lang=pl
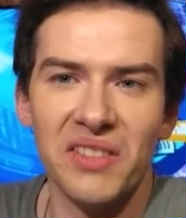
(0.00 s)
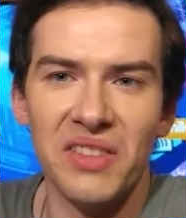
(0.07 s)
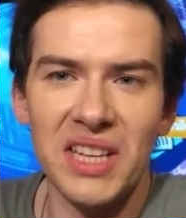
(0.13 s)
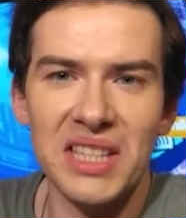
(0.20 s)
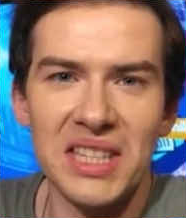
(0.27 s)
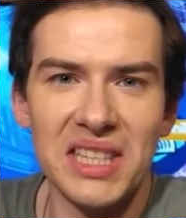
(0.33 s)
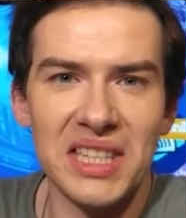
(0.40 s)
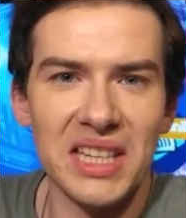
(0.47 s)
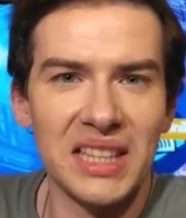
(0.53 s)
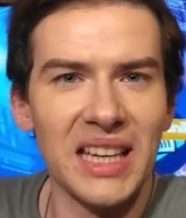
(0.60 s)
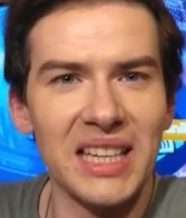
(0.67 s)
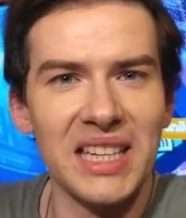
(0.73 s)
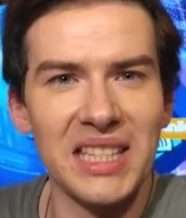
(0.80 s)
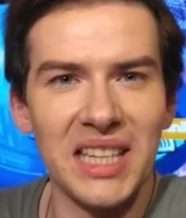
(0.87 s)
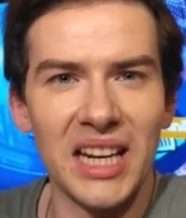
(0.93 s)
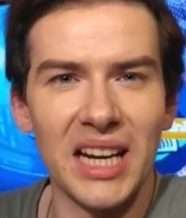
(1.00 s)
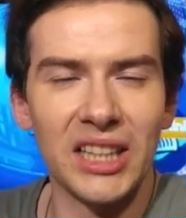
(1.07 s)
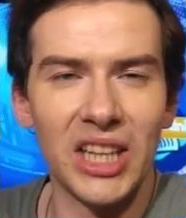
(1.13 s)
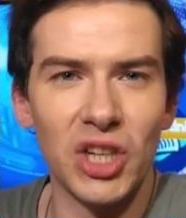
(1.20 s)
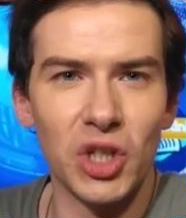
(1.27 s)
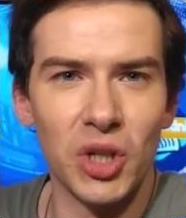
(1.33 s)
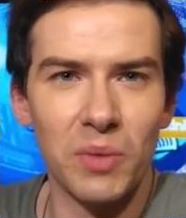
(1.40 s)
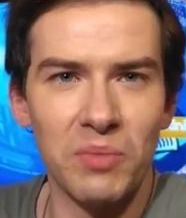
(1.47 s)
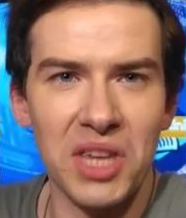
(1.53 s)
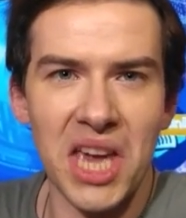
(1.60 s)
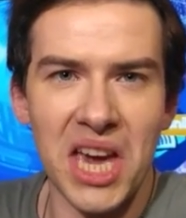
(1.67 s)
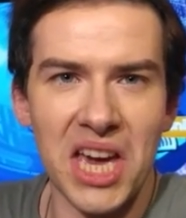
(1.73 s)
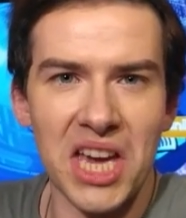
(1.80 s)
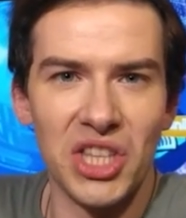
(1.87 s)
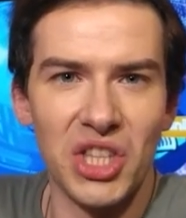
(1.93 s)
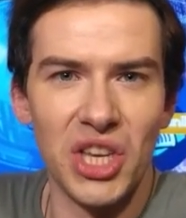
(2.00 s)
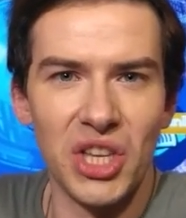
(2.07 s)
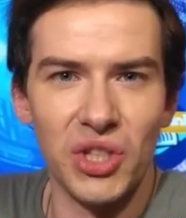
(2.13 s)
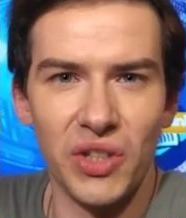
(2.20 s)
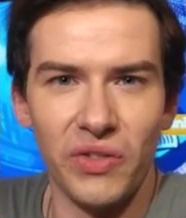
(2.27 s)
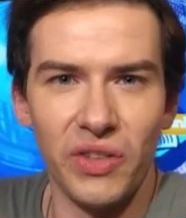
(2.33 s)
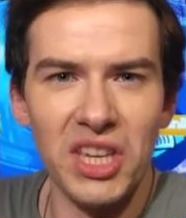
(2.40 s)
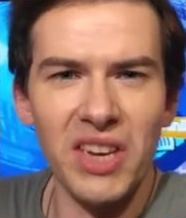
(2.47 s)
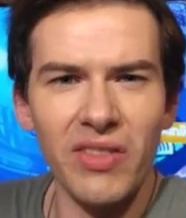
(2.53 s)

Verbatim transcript: Więc e, taki serial też mnie nie dziwi.